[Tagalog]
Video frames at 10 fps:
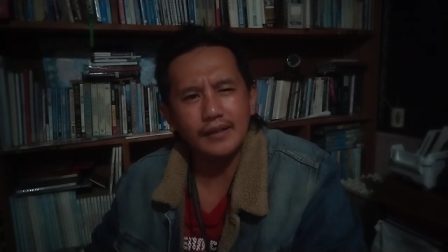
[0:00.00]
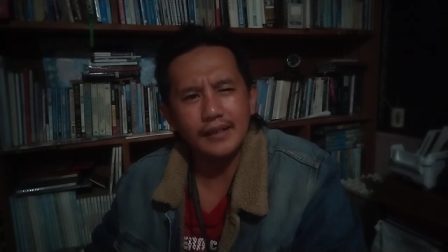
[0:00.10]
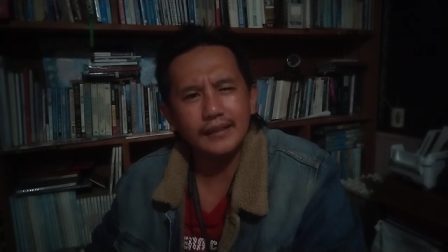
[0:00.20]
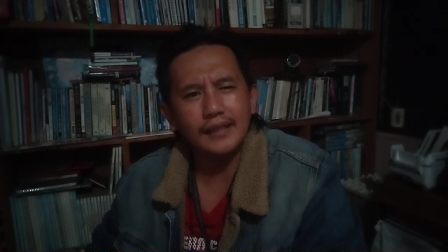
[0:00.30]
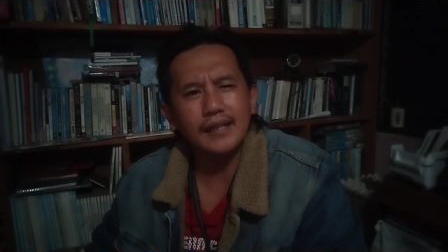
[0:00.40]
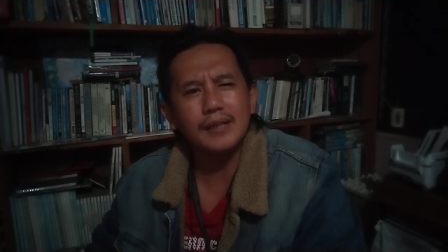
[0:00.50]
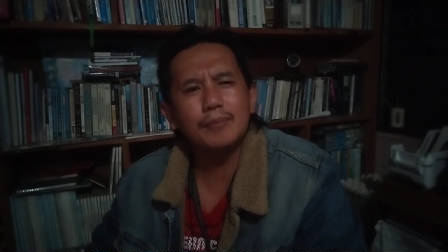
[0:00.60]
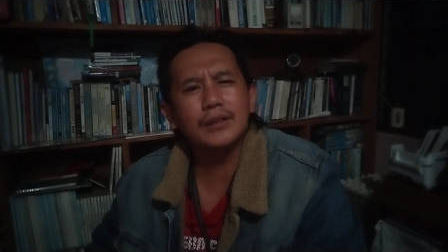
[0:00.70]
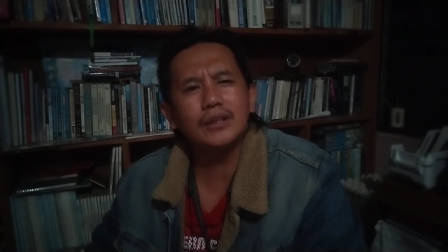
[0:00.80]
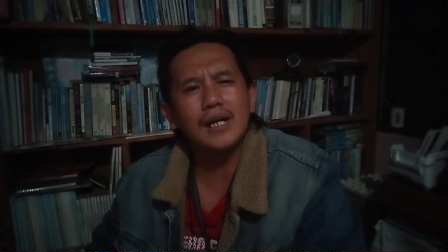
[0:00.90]
Dagiti adi
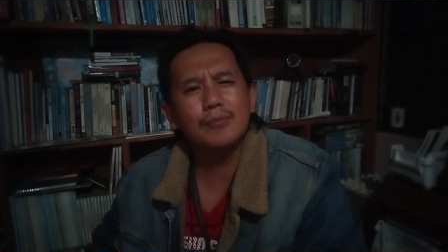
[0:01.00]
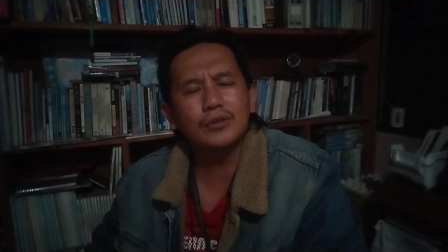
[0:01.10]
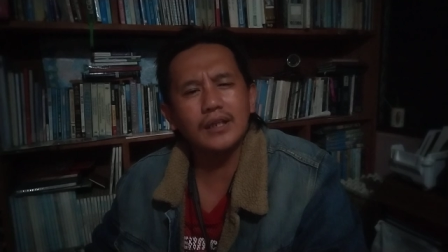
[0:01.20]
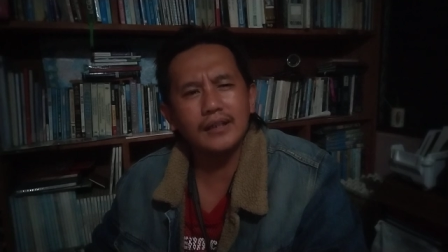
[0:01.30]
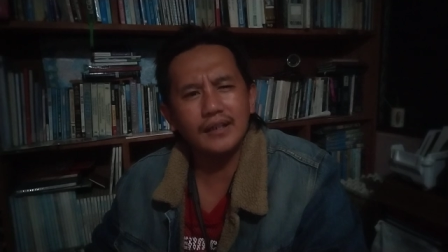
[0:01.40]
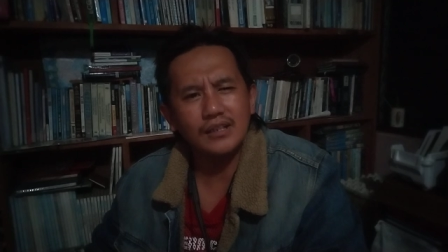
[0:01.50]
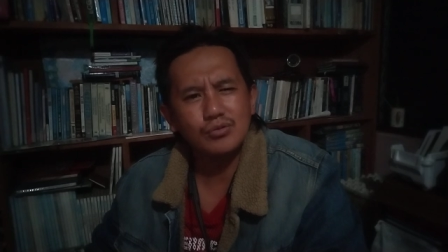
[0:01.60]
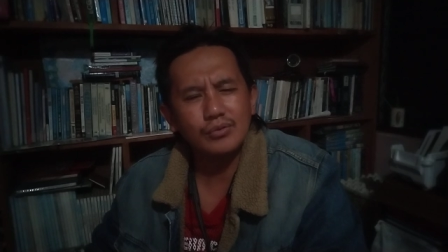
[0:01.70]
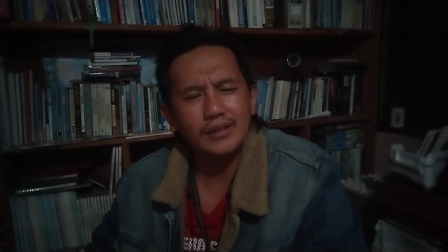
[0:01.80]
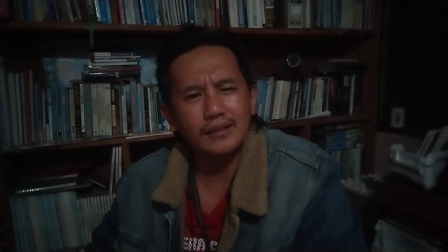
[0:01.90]
pantiapo tang
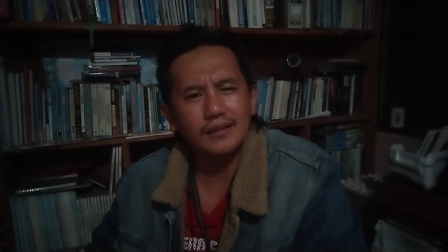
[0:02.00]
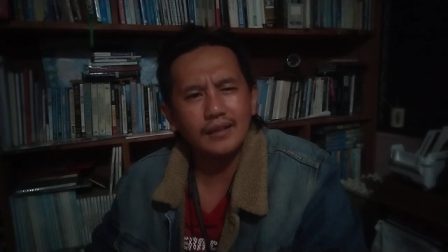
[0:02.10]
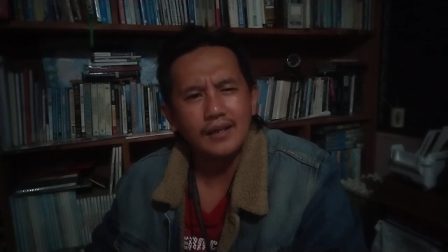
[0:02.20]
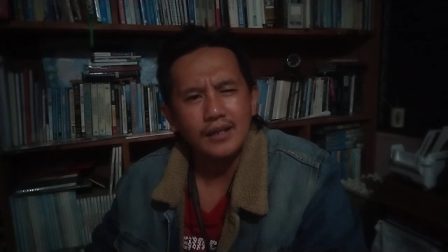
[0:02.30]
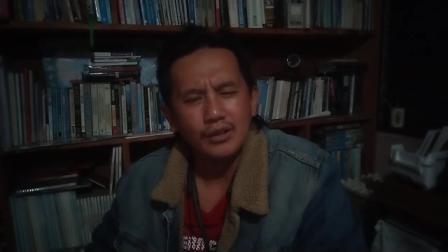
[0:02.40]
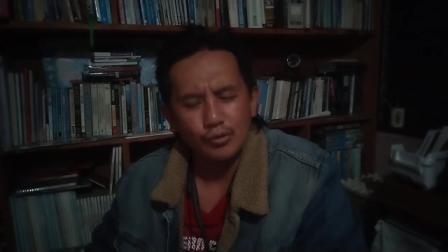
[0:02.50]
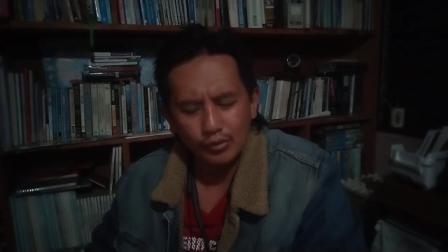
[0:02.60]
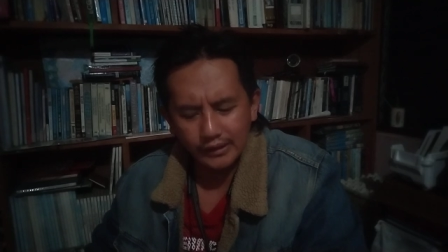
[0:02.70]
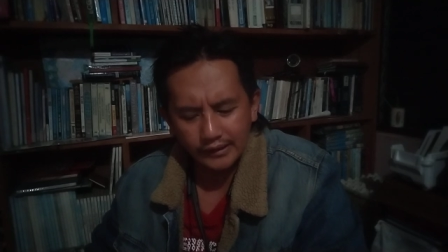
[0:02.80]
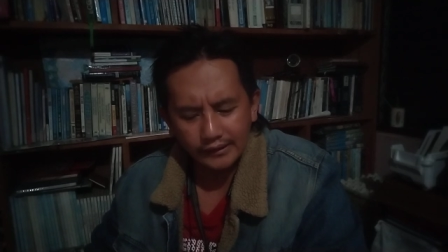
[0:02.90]
nakasurat kat,
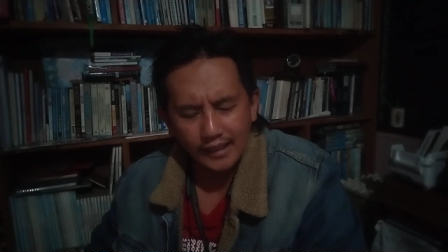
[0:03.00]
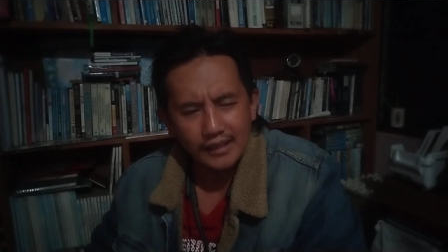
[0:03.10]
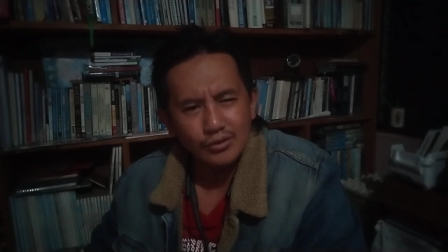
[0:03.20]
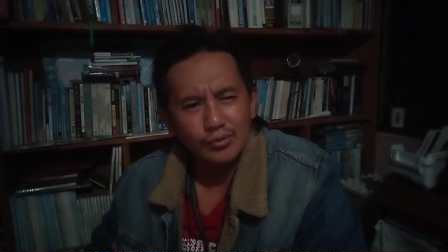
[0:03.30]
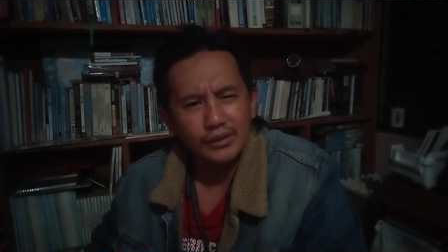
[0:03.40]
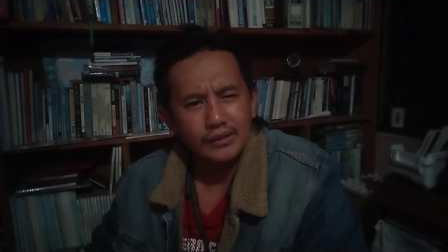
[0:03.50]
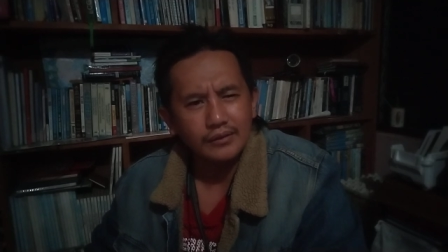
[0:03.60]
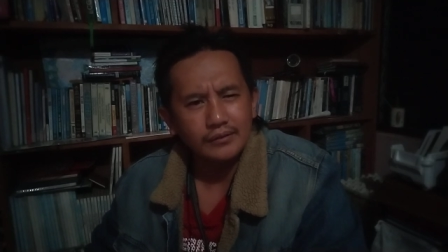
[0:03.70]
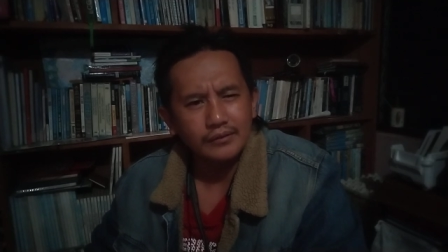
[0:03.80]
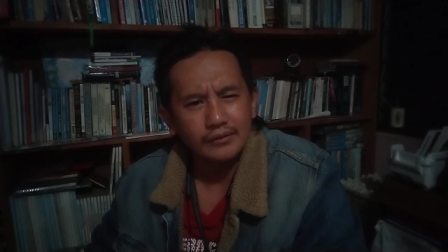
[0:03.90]
nukit kita nyo kat,
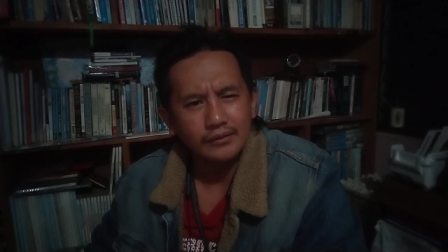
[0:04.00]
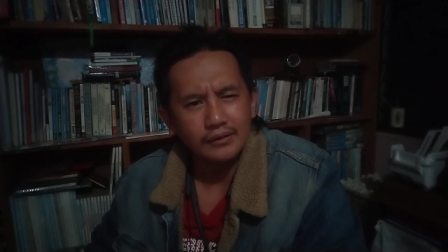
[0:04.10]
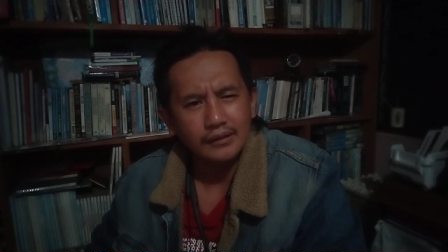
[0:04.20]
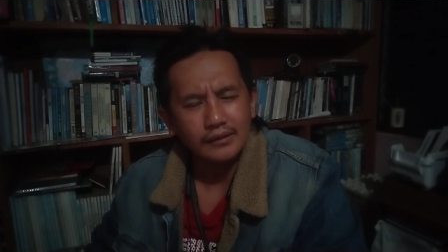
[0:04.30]
uh,